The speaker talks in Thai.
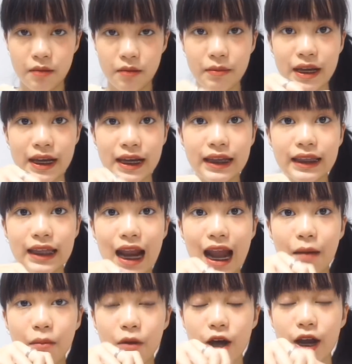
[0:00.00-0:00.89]
มีต
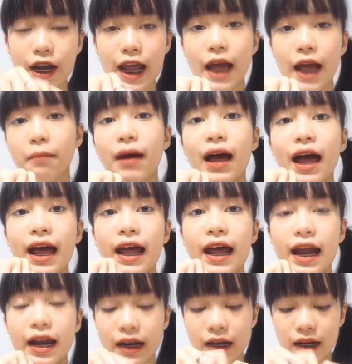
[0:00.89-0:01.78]
ลับคอนแทคมาให้
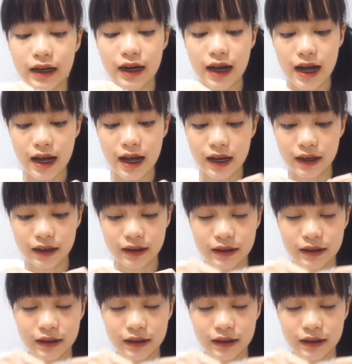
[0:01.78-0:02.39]
อันนึงนะคะ